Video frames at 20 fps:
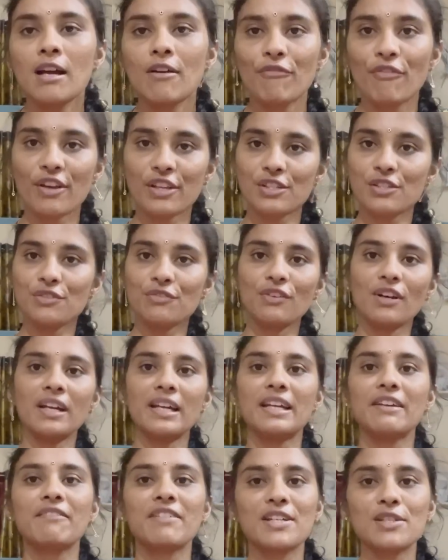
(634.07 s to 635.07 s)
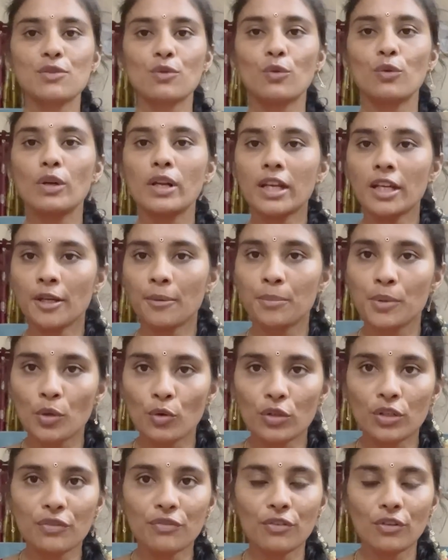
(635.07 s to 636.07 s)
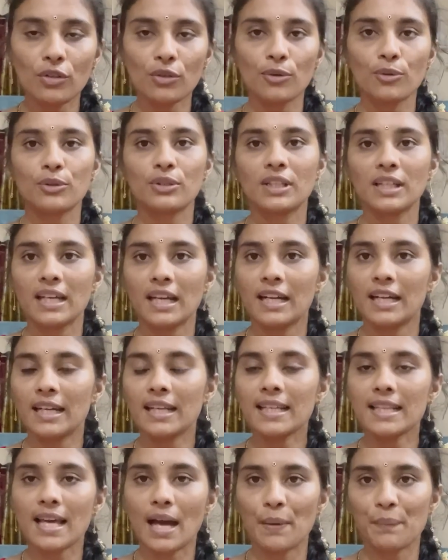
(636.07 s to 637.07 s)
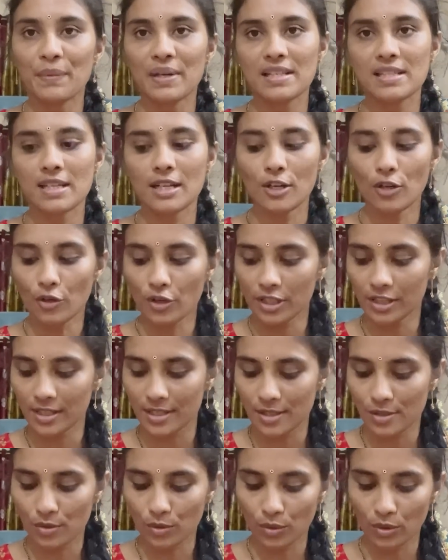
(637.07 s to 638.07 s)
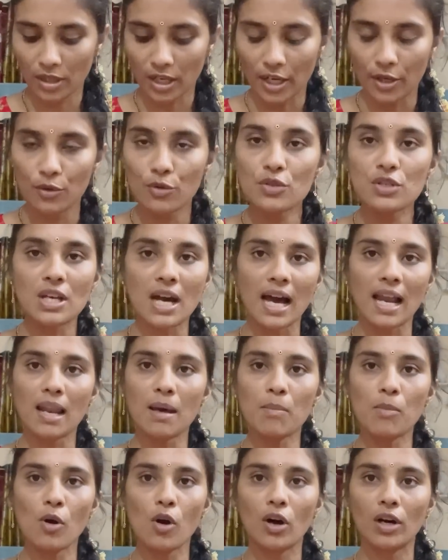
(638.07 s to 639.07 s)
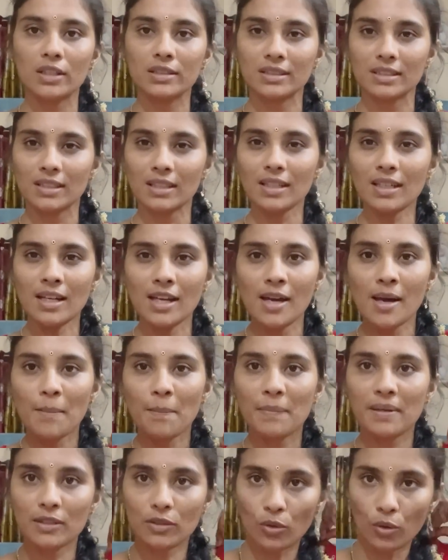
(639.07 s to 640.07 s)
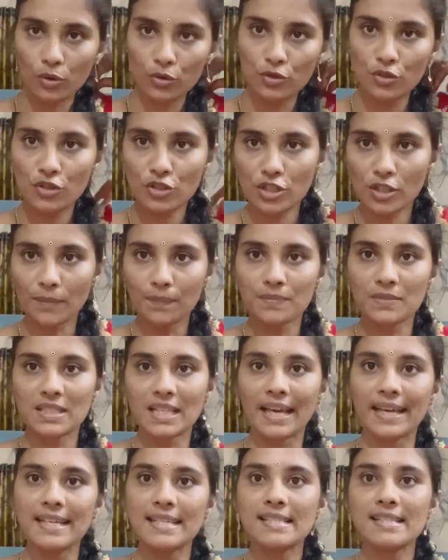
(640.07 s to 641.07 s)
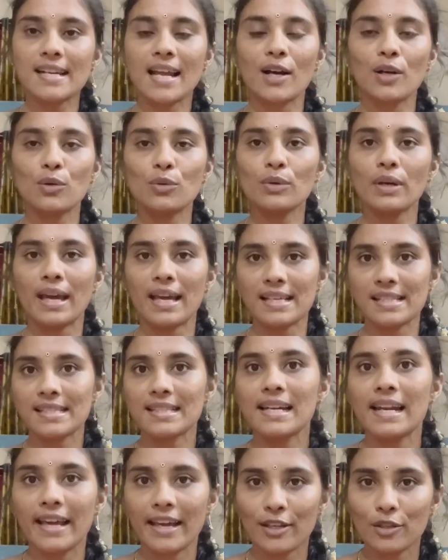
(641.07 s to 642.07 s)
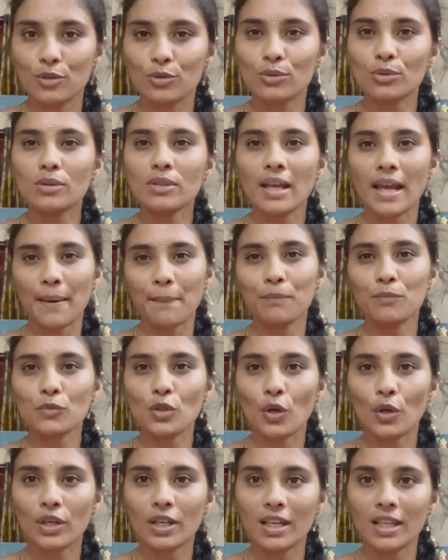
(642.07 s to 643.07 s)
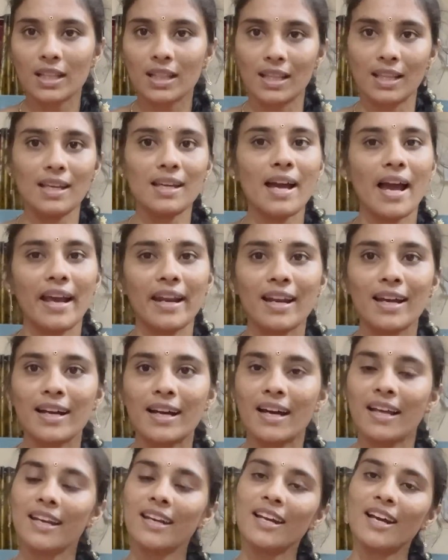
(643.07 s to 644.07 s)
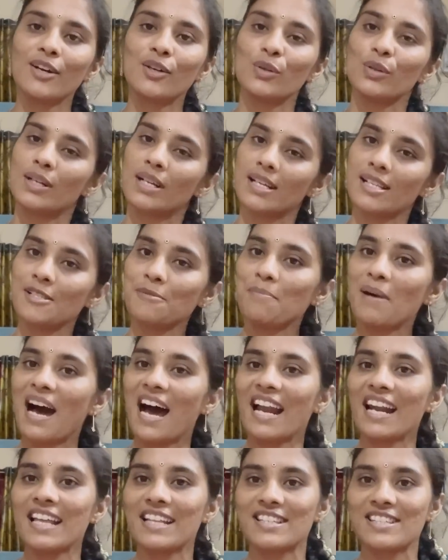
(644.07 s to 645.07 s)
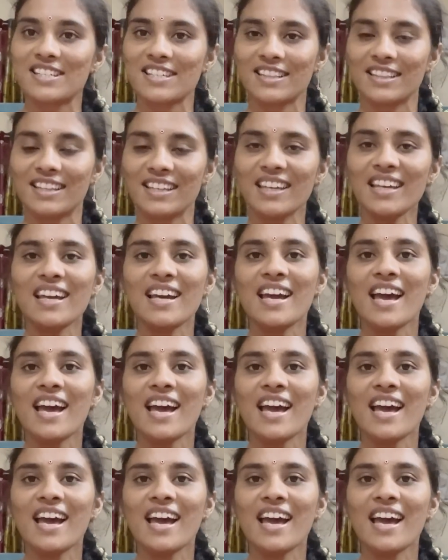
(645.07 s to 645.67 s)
ఫస్ట్ ఆఫ్ ఆల్ నేను వేసుకున్న ఈ బ్యూటిఫుల్ కుర్తీ అండి ఇది అమెజాన్లోనే తీసుకున్నాను చాలా బాగుంది బట్ కొంచెం సైజ్ నాకు ఎస్ లేదు ఎం దొరికింది అయినా కానీ నాకు డ్రెస్ బాగా నచ్చింది